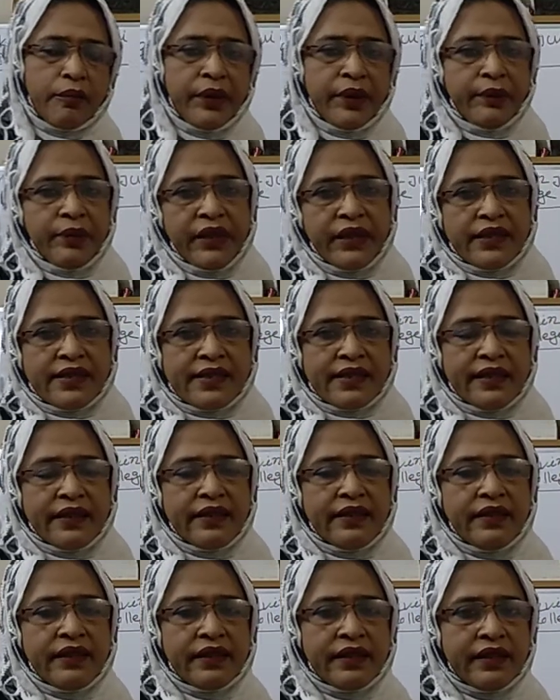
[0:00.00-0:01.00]
বিবিএস
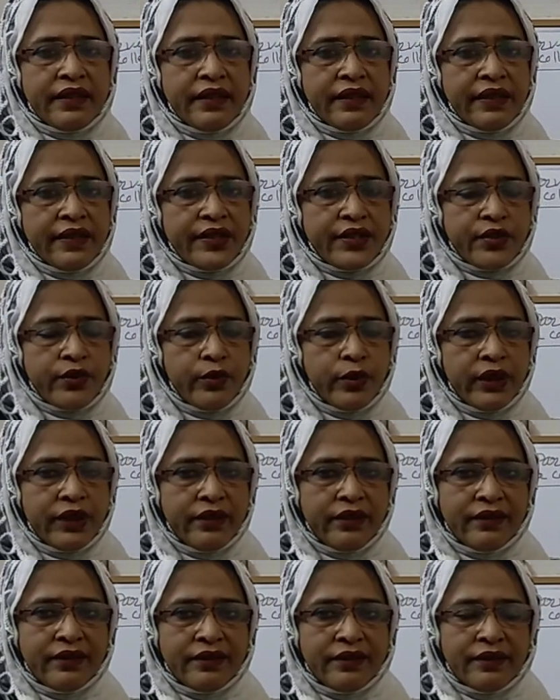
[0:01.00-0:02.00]
সেকেন্ড ইয়ারের
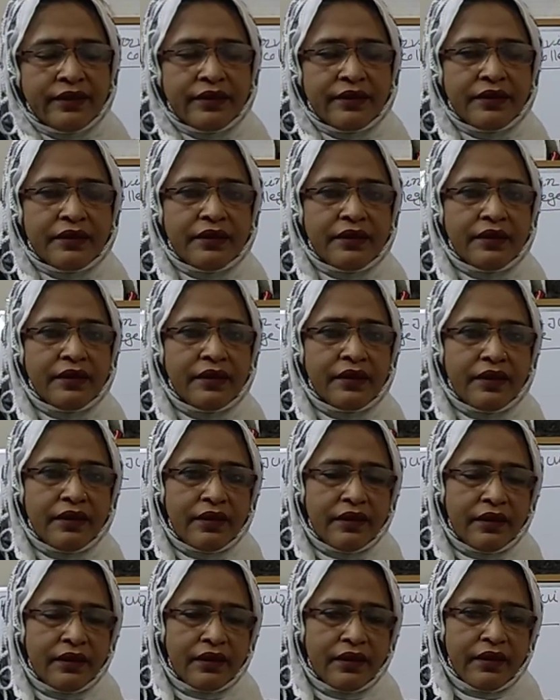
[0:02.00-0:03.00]
স্টুডেন্ট
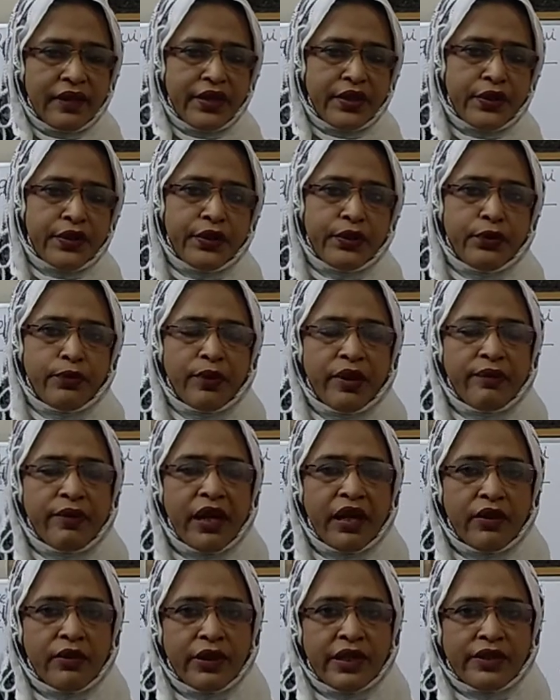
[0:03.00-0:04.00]
নিশ্চয়ই তোমরা
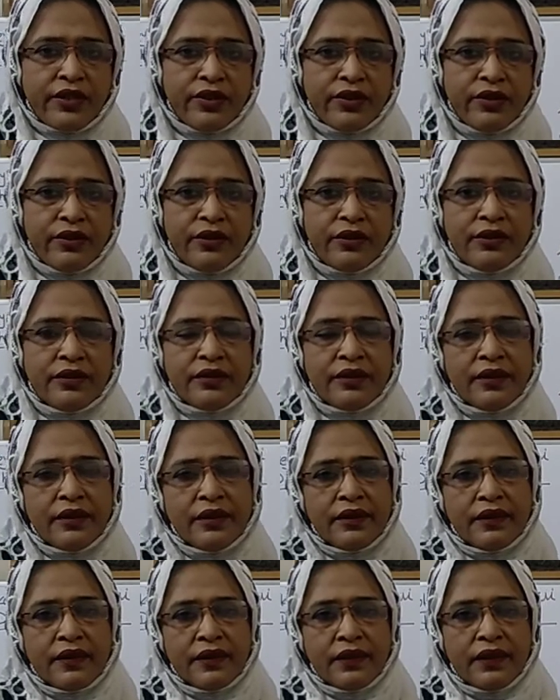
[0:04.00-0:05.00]
ভালো আছো
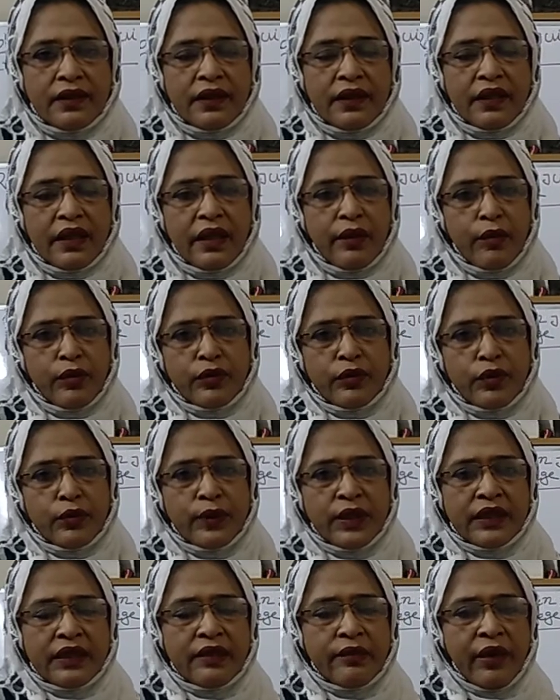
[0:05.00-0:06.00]
এবং
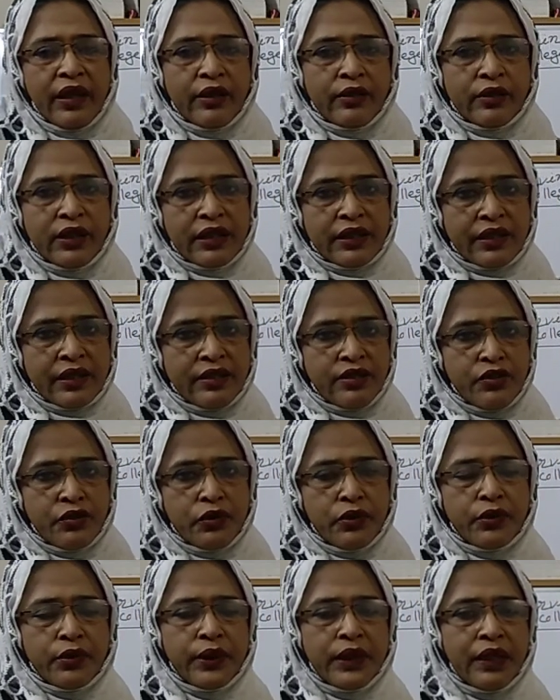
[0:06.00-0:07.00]
তোমাদের ভালো থাকার
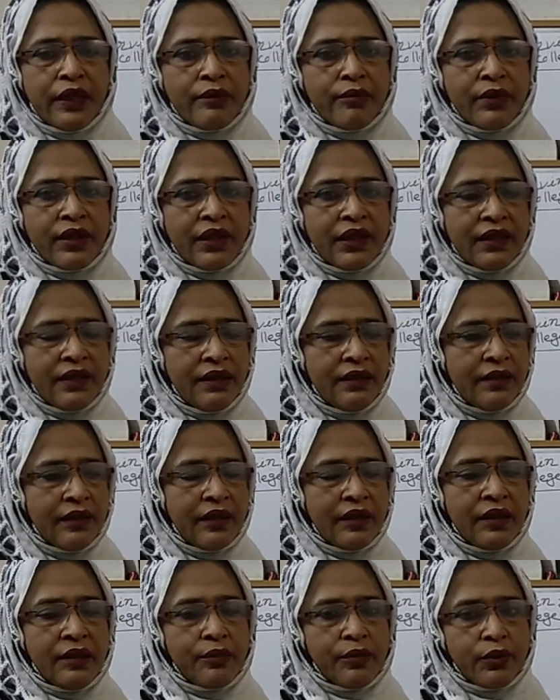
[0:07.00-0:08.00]
জন্যই আমরা
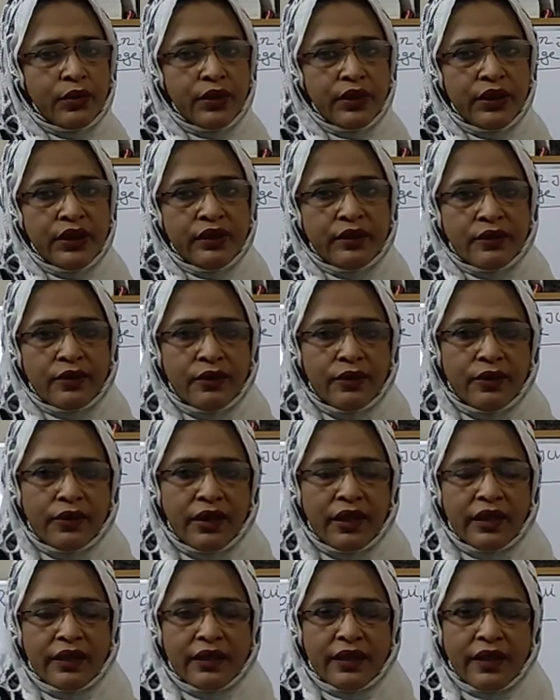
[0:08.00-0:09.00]
প্রতিনিয়ত
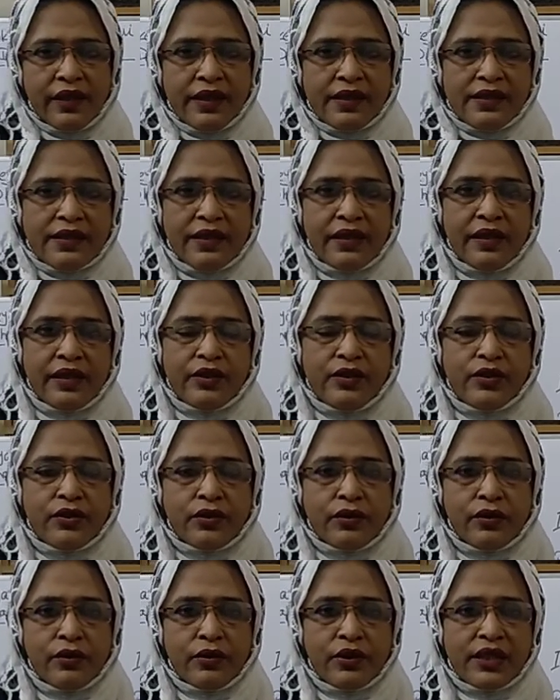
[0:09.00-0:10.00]
অনলাইন ক্লাসের
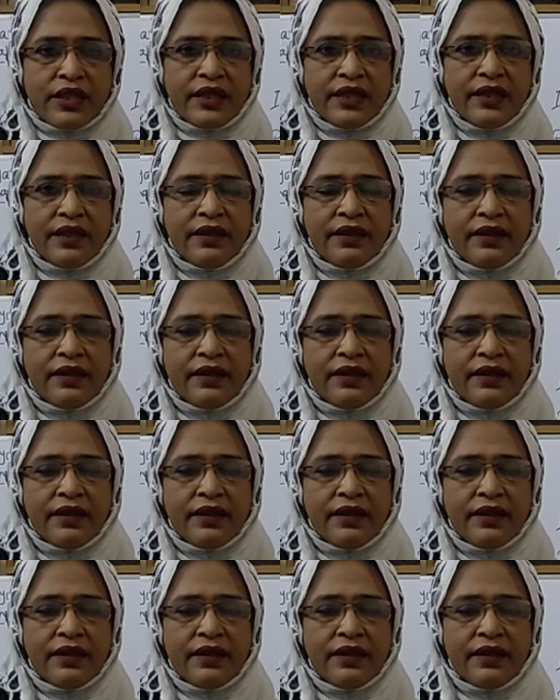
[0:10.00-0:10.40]
আয়োজন করছি